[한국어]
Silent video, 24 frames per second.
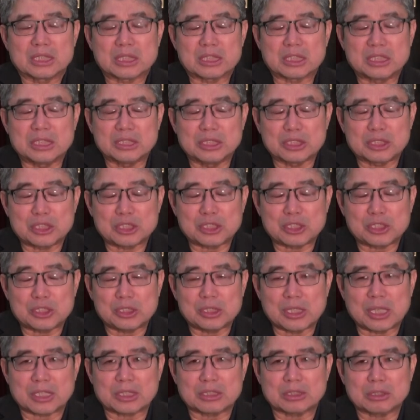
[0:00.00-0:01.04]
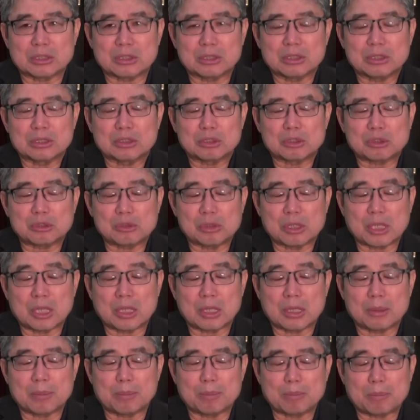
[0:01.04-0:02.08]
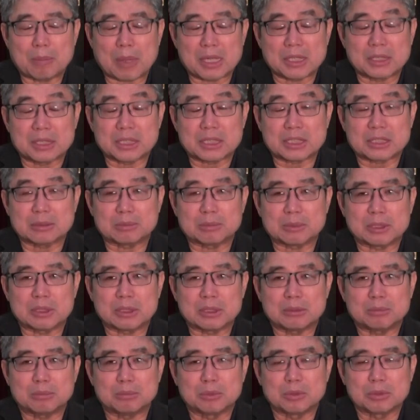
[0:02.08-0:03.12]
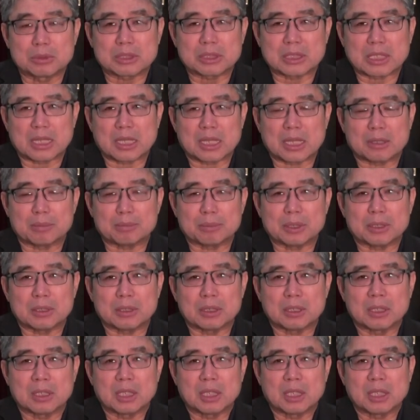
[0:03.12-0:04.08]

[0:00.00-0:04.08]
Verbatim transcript: 그 귀한 주의 말씀을 묵상하며